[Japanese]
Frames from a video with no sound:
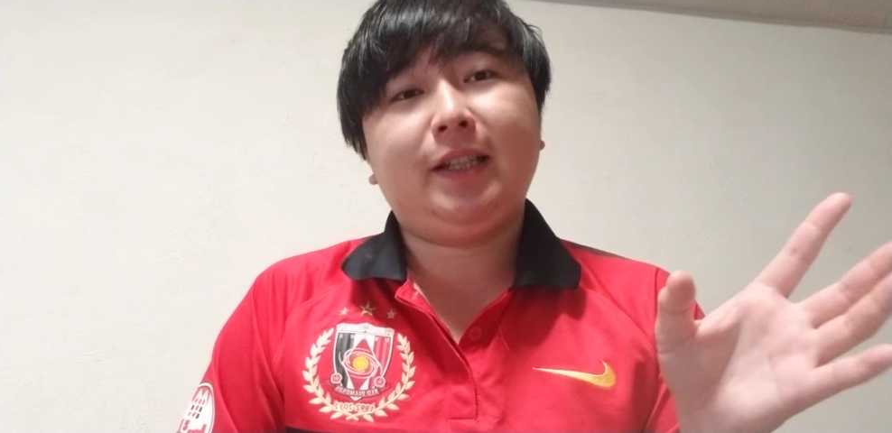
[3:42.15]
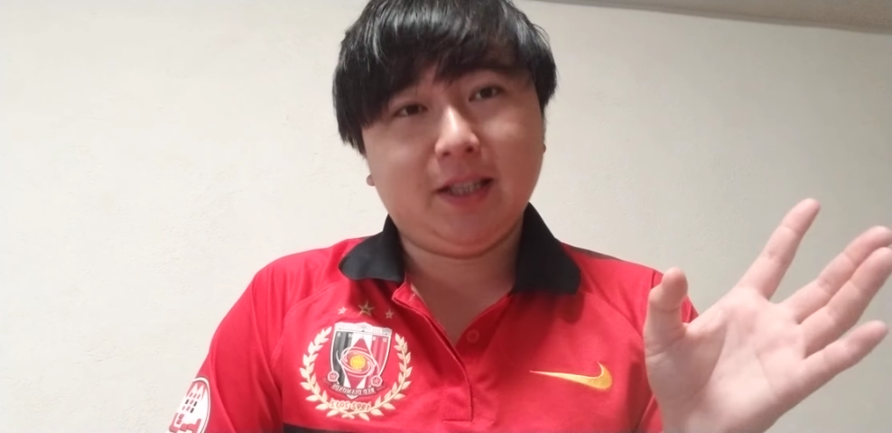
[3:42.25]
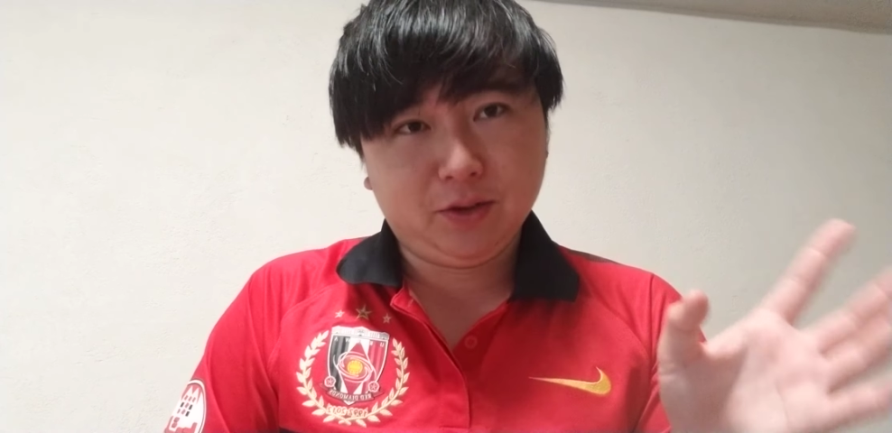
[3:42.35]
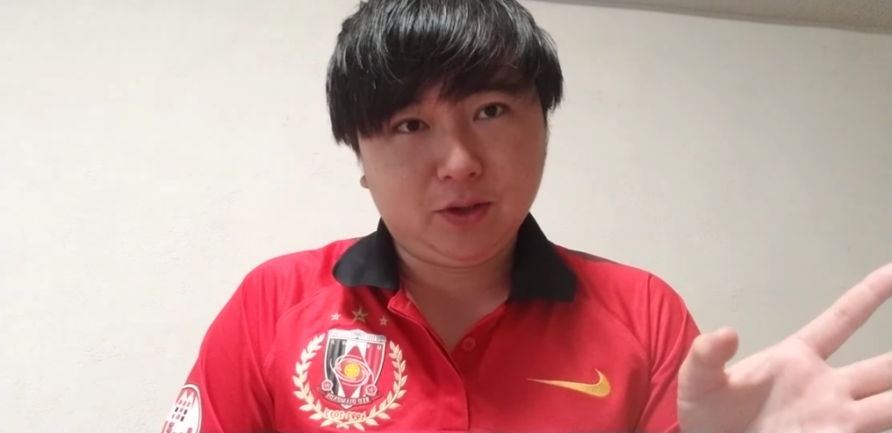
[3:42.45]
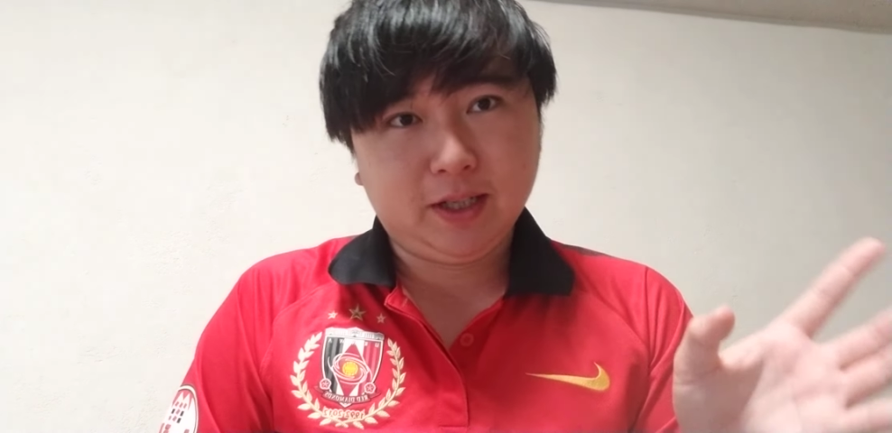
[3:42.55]

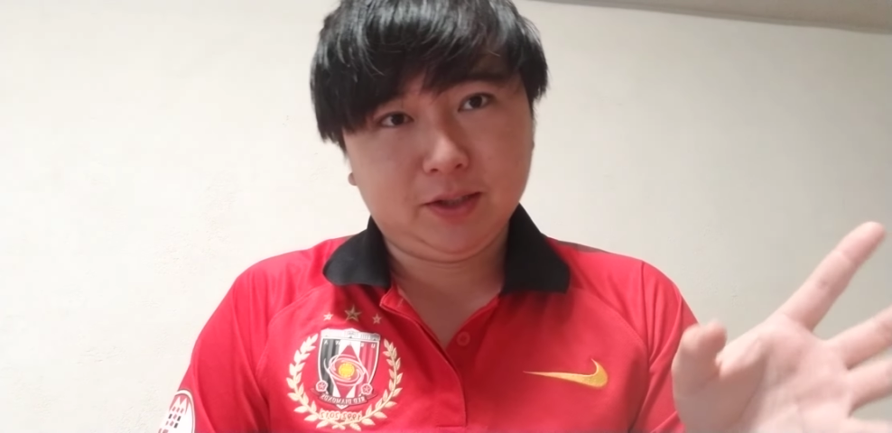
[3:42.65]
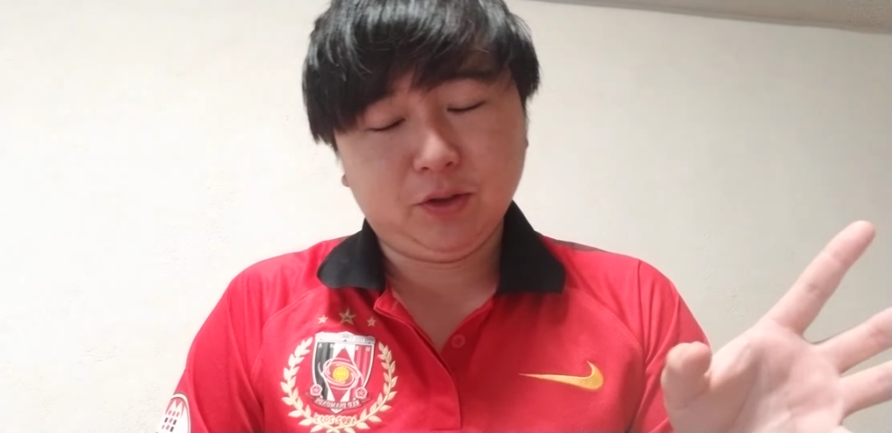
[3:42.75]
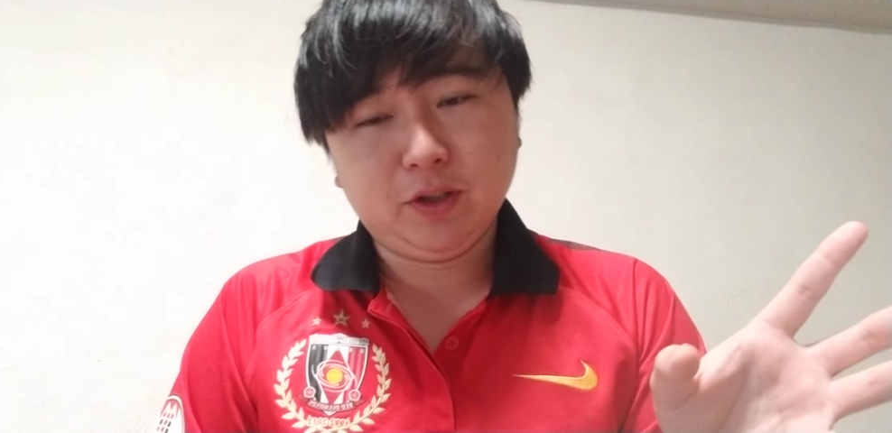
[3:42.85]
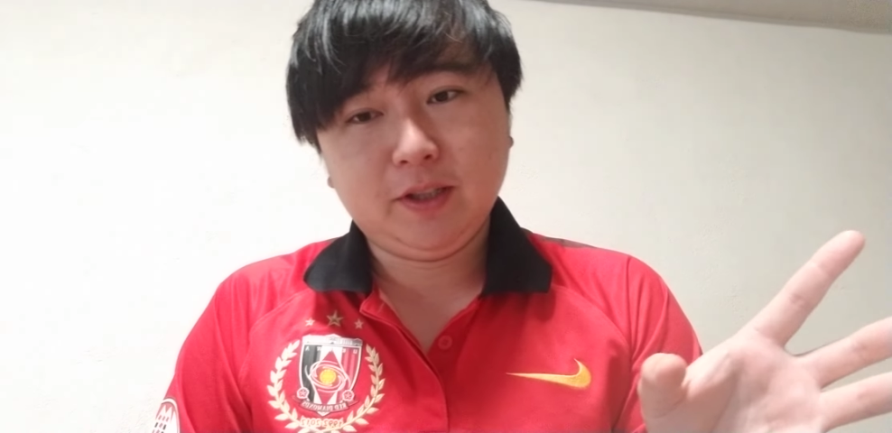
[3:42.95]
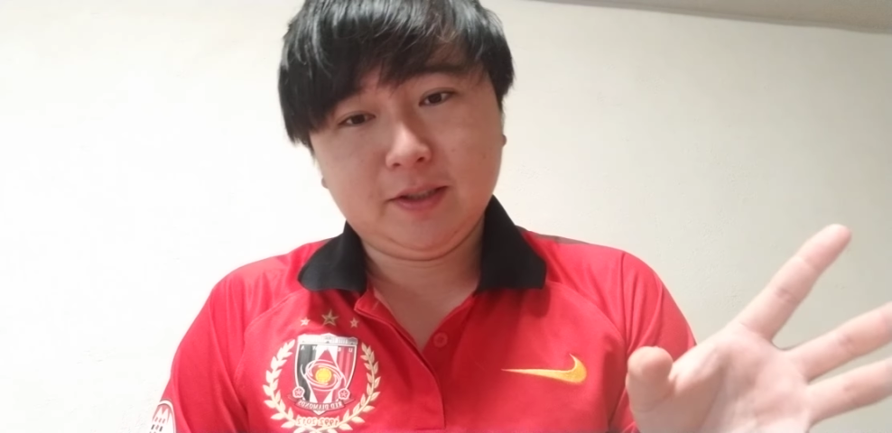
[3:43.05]
てるのかな
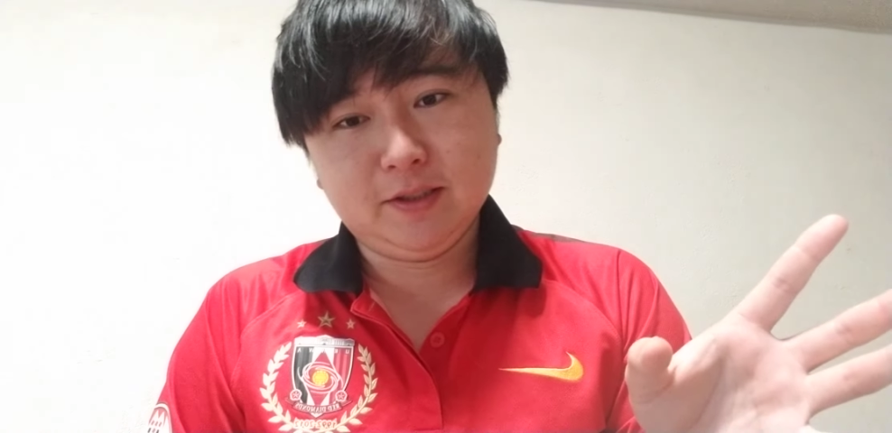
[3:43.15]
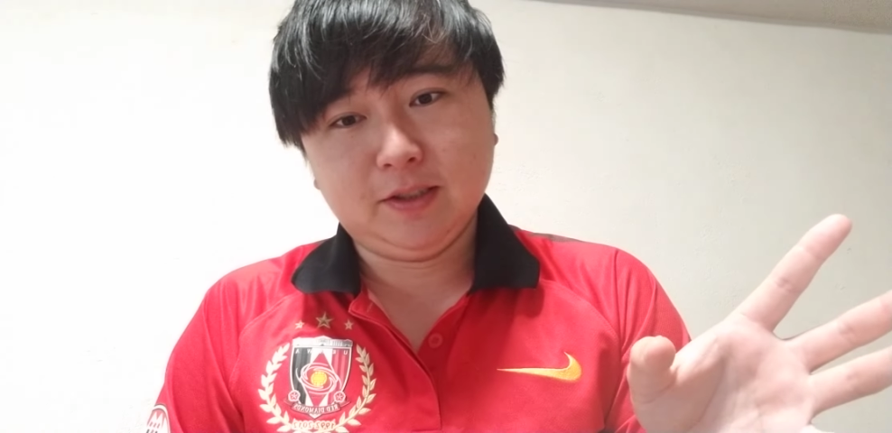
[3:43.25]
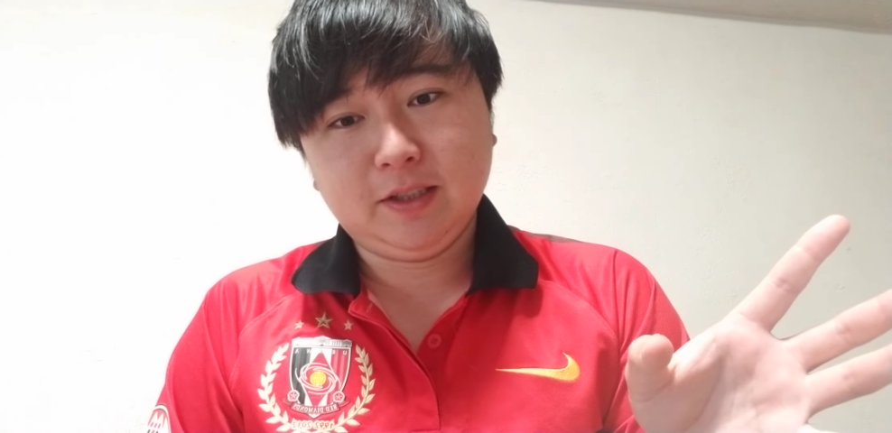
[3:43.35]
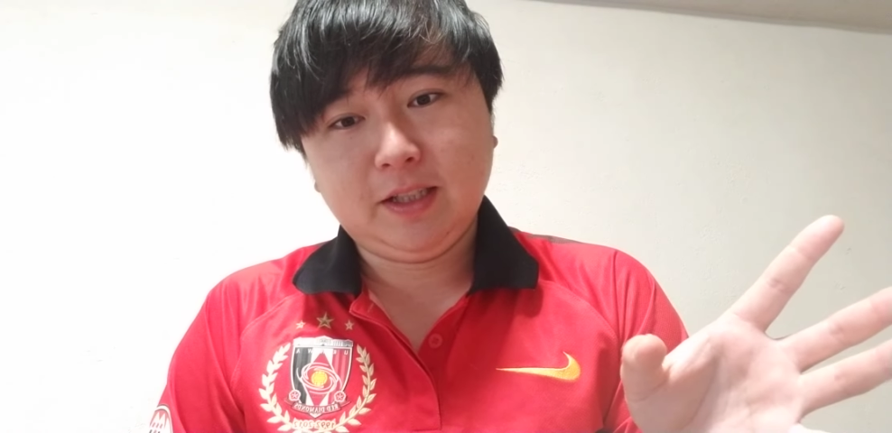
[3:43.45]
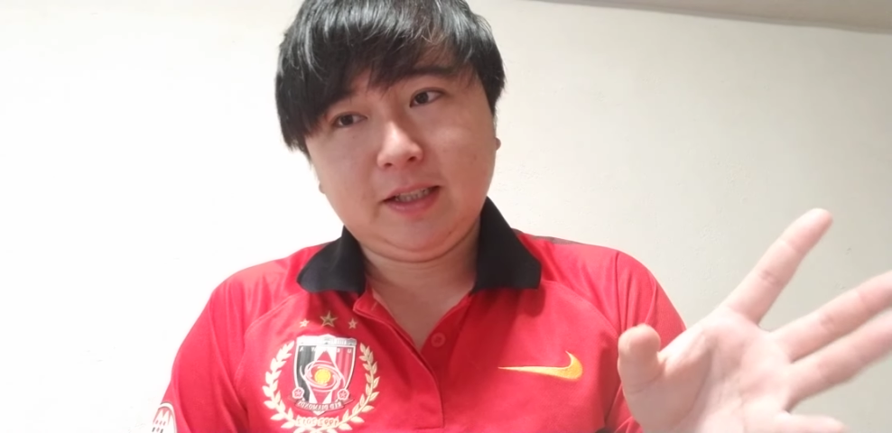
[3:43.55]
と。うん。